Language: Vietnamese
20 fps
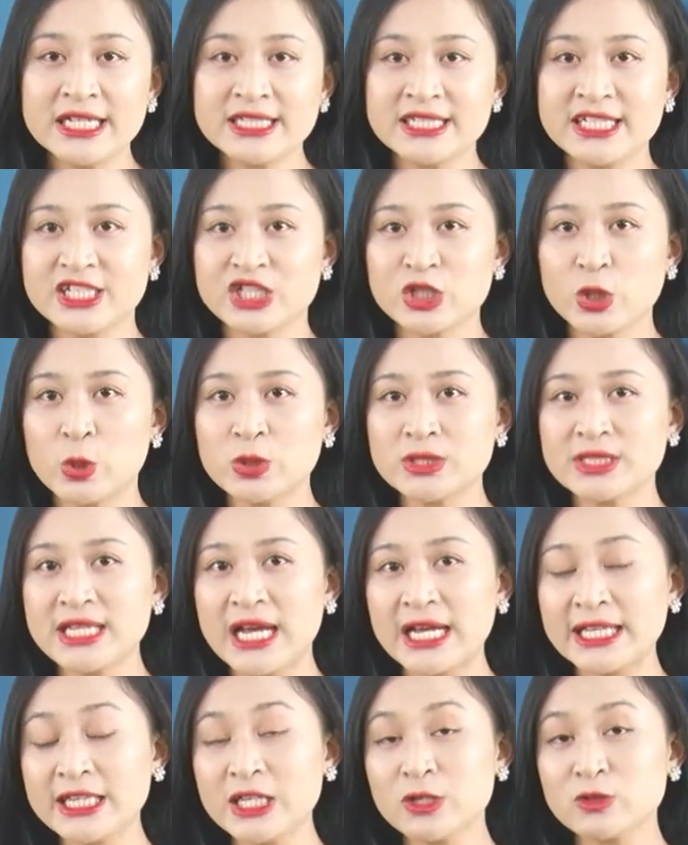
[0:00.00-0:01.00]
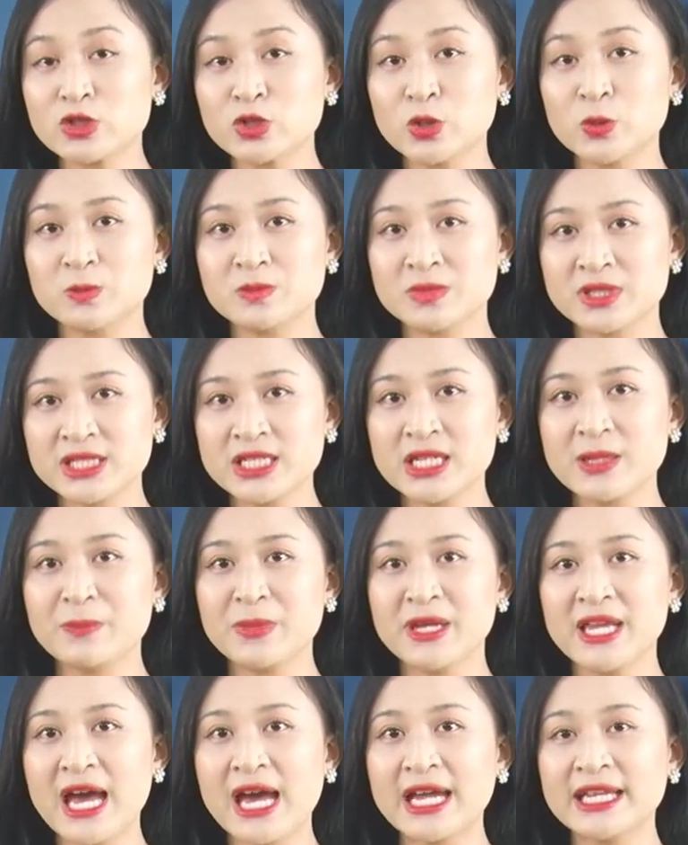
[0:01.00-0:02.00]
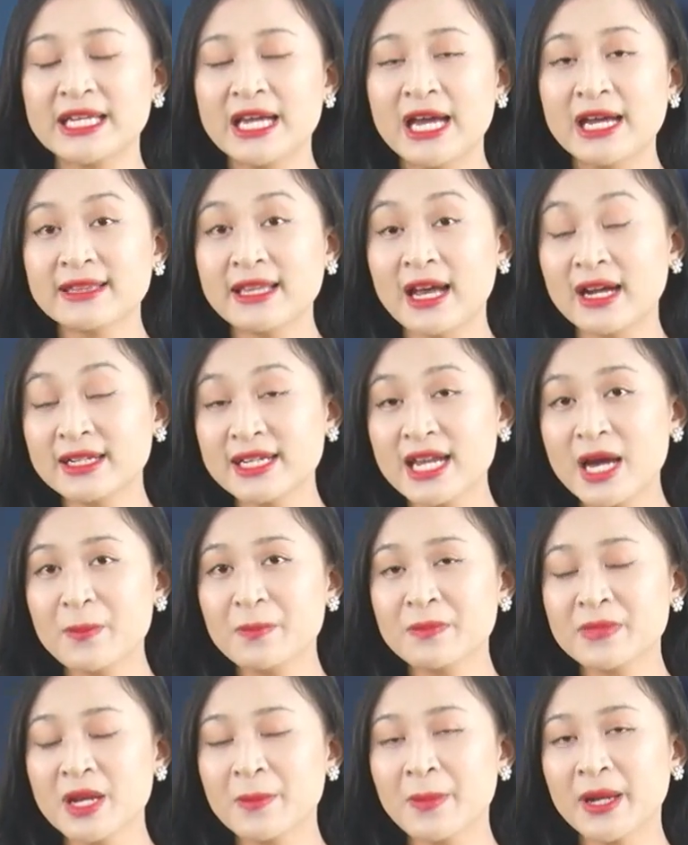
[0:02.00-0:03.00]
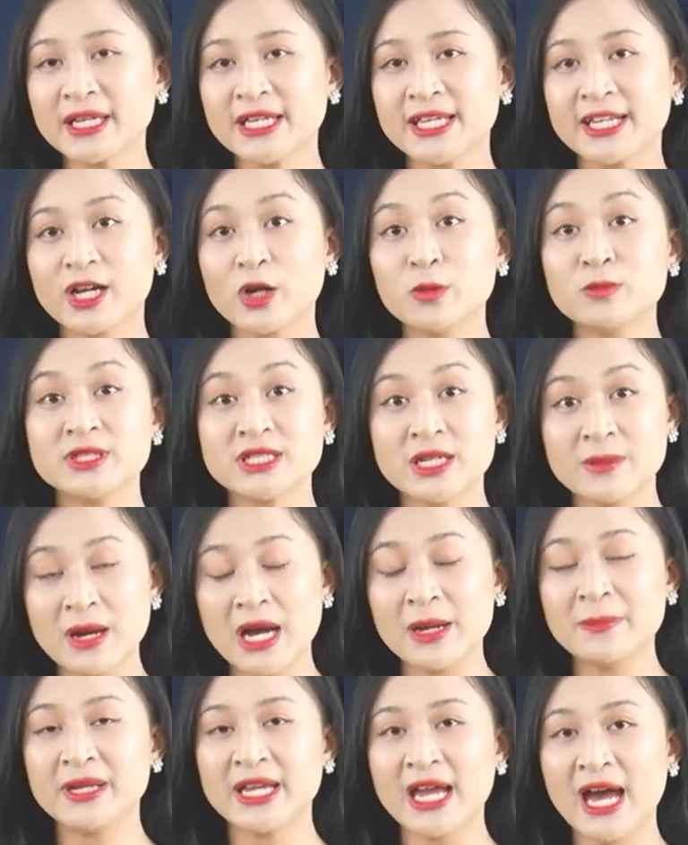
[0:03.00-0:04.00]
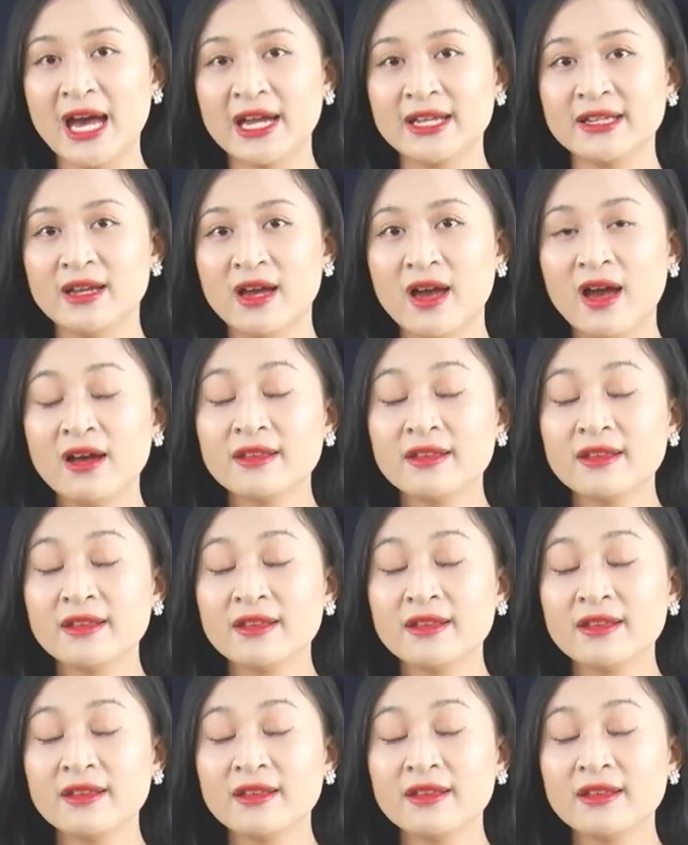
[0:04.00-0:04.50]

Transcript: chỉ số giá tiêu dùng CPI tháng 5 năm 2022